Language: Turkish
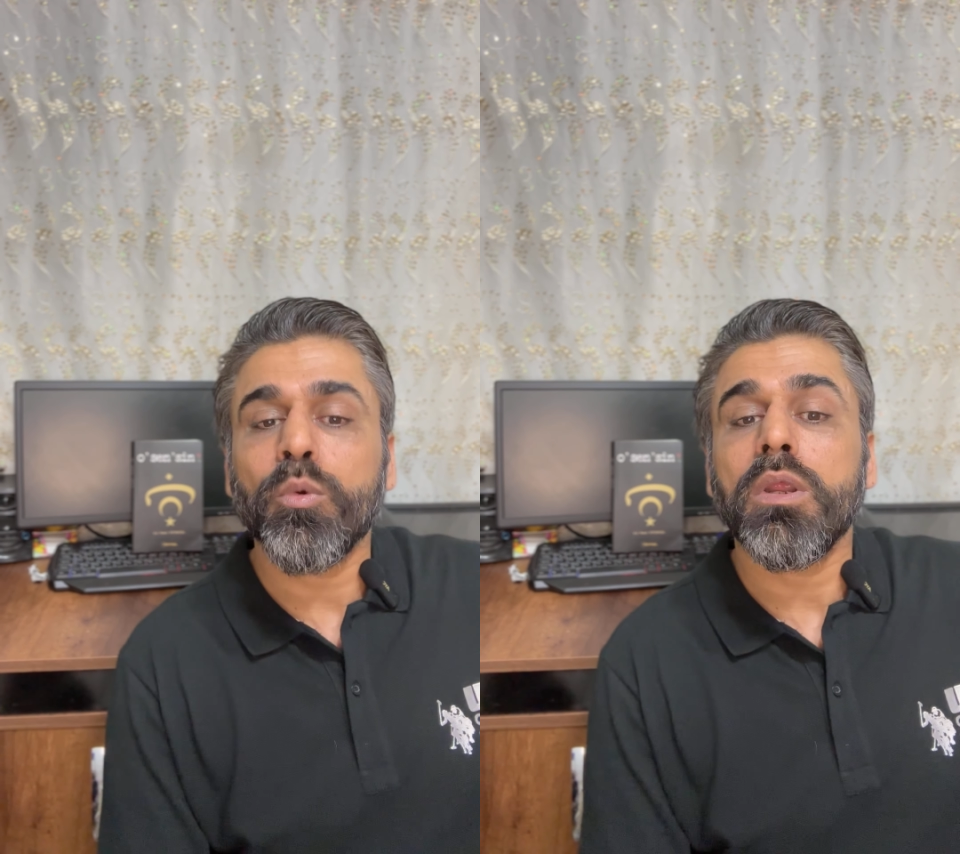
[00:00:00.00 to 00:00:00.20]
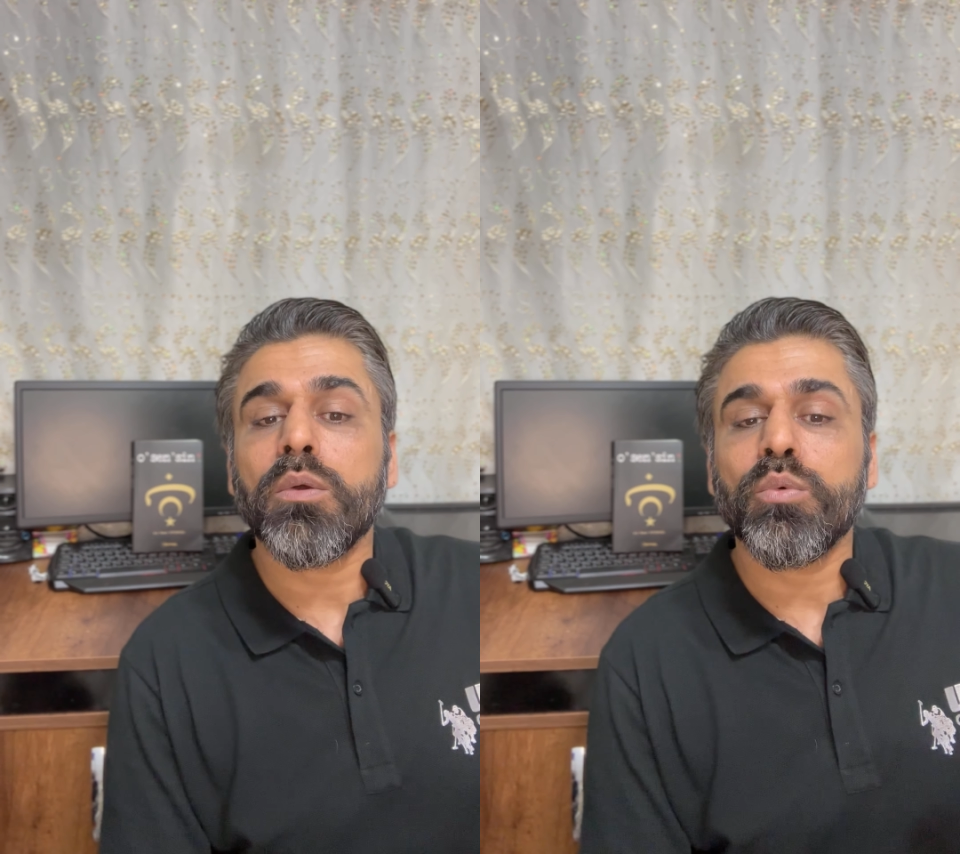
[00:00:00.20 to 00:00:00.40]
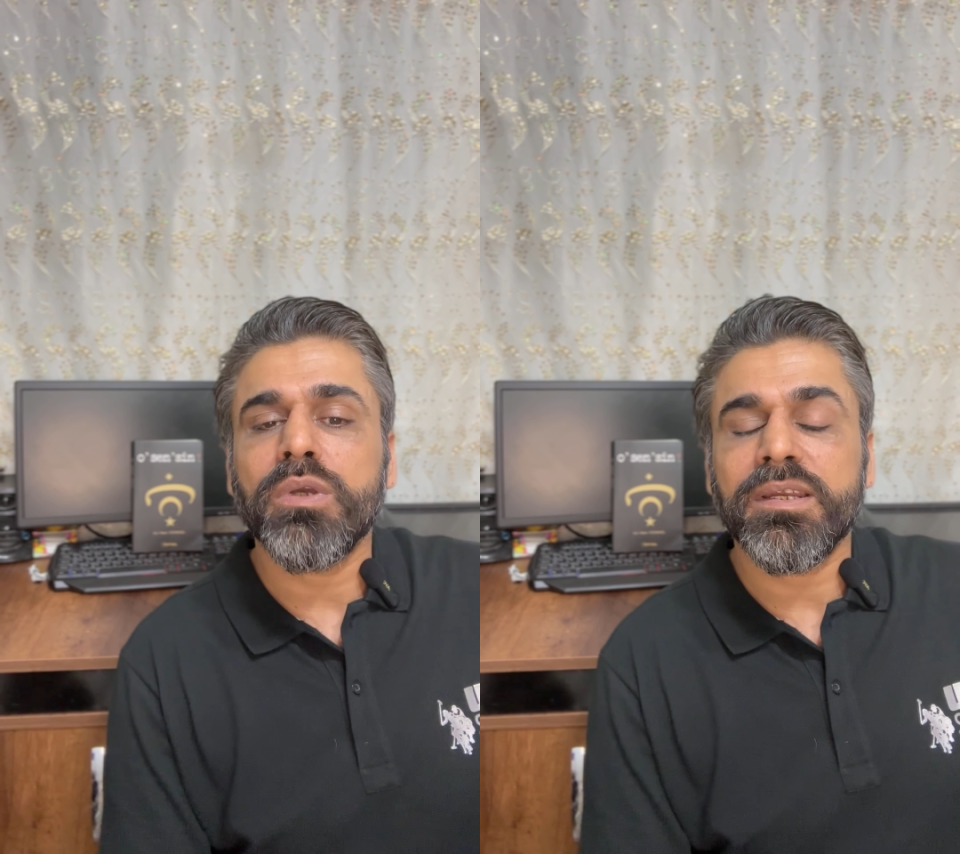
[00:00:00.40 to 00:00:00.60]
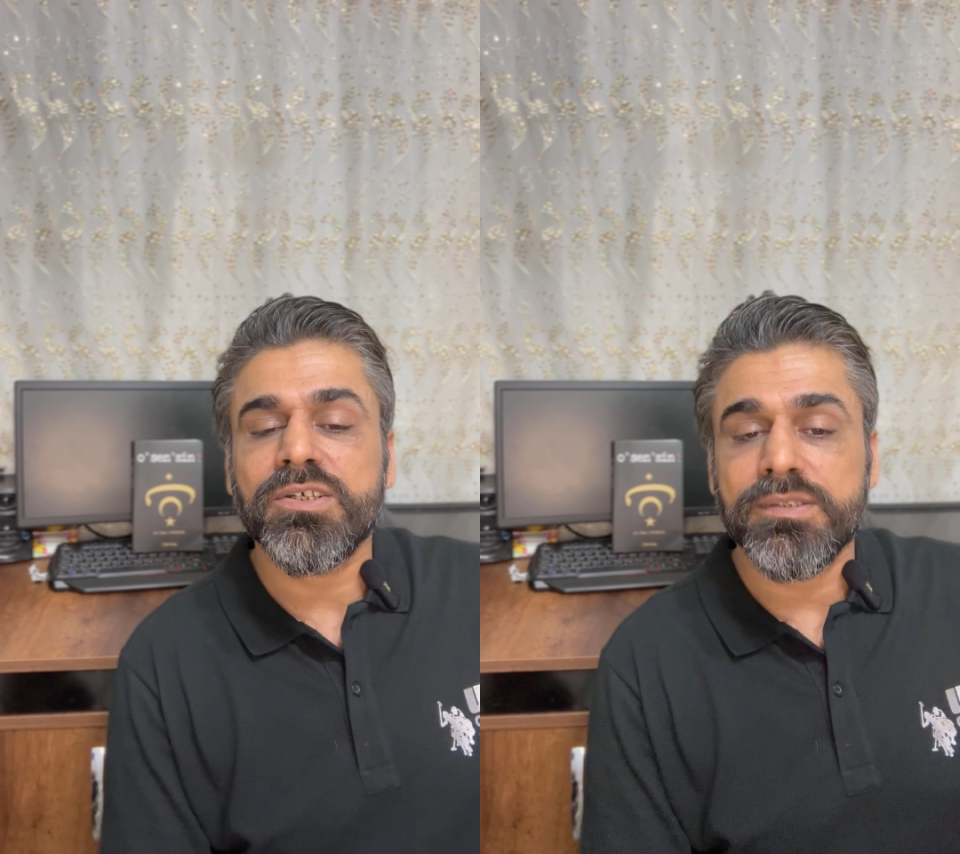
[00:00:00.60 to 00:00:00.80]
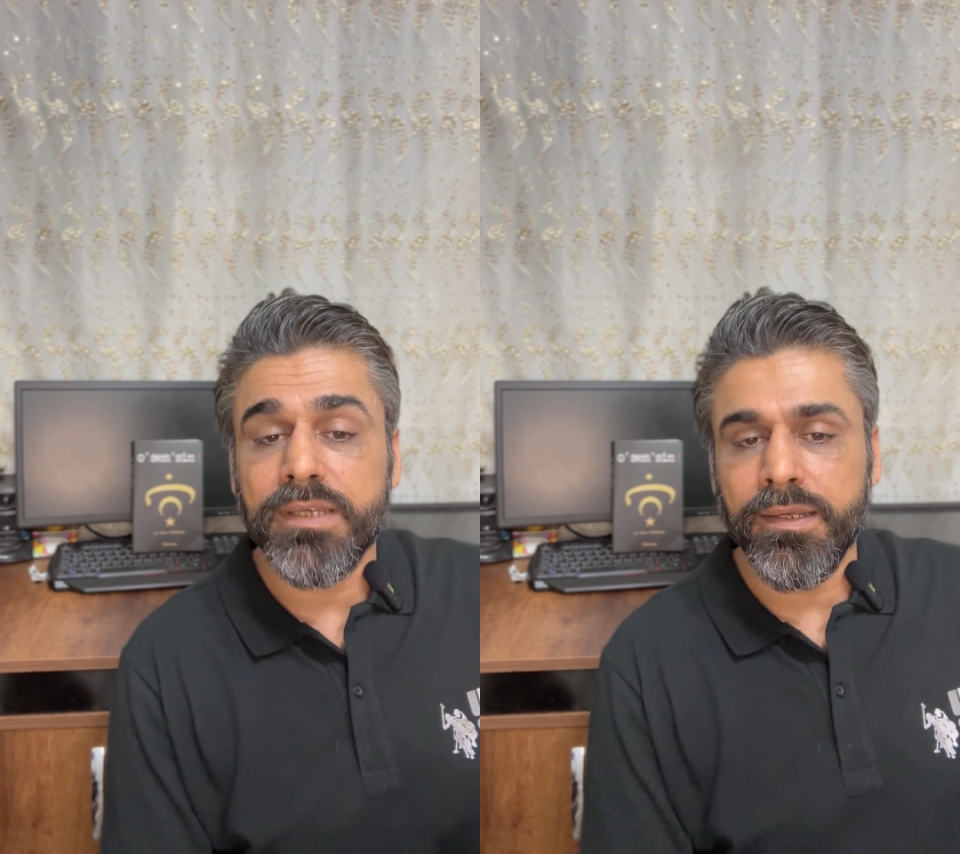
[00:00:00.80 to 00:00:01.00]
olarak
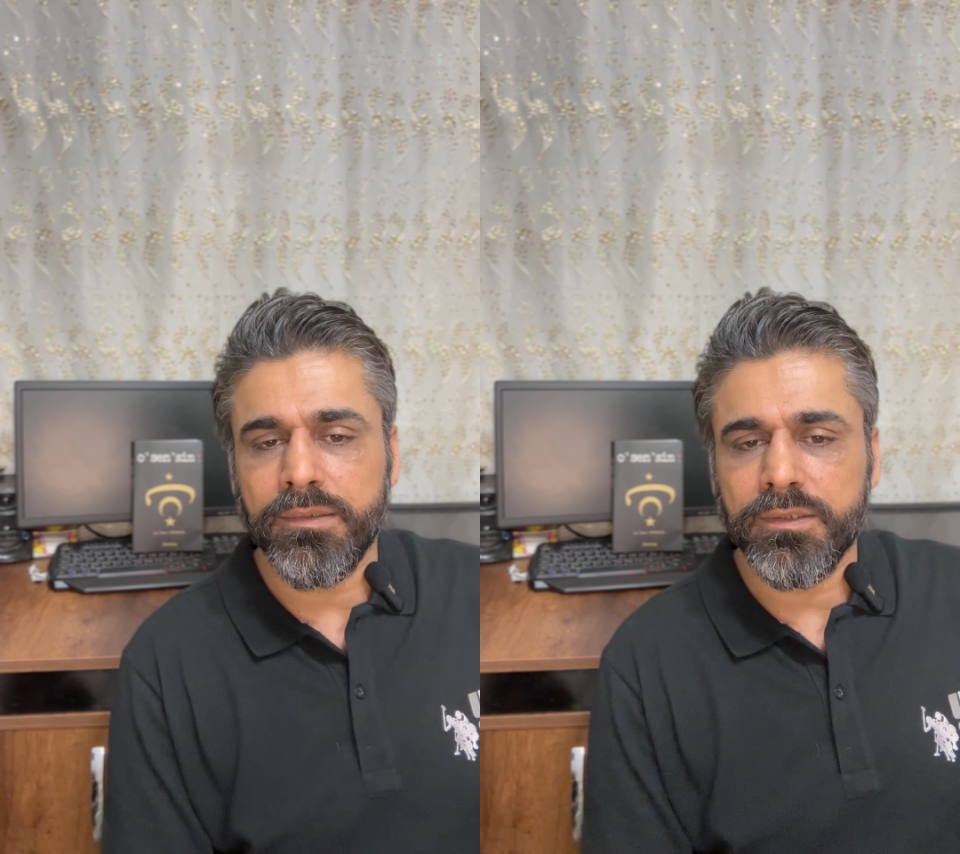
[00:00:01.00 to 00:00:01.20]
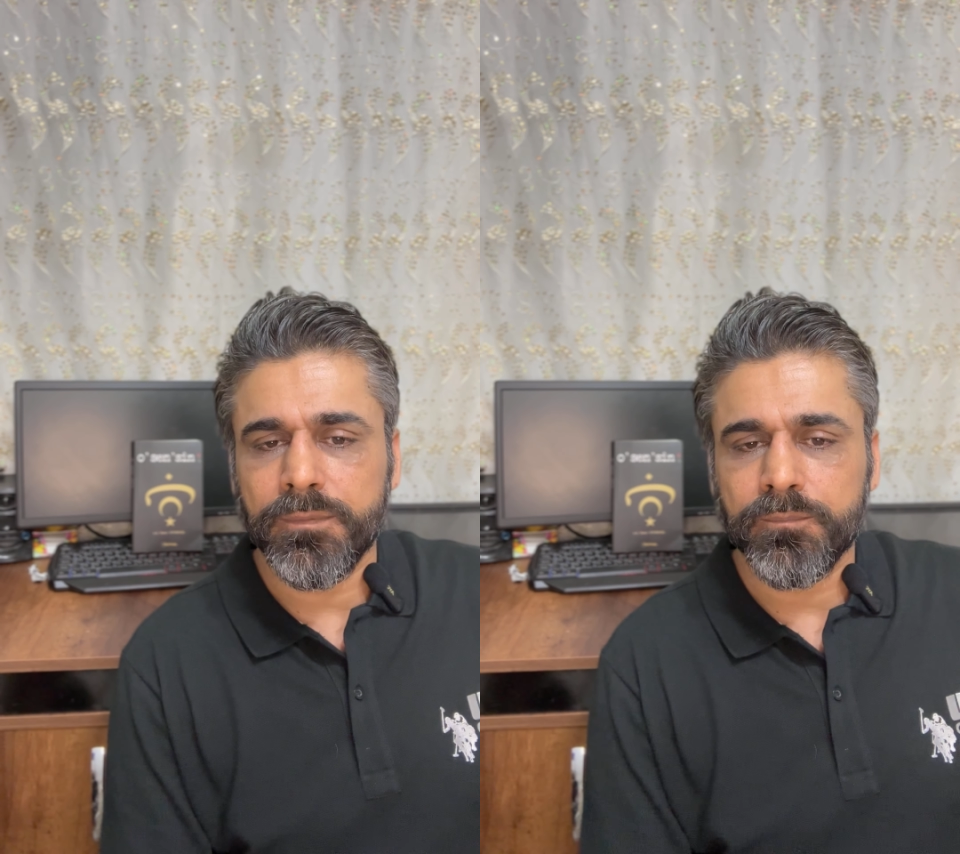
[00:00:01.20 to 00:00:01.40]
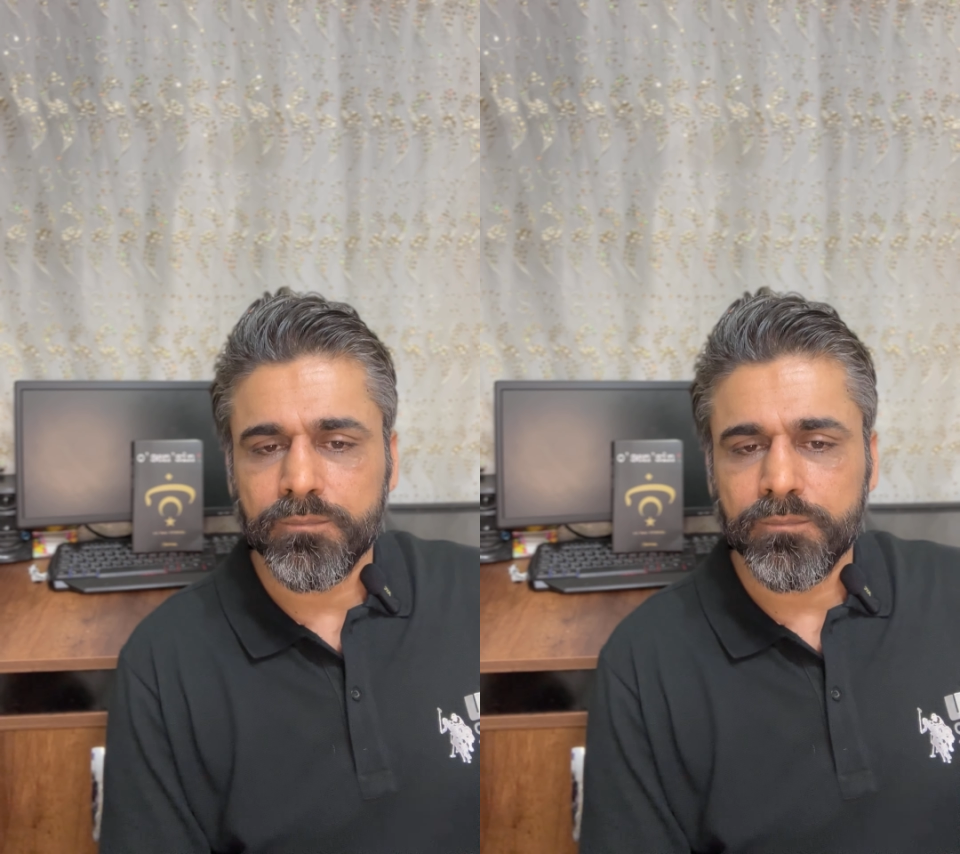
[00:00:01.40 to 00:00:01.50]
uyanış değildir.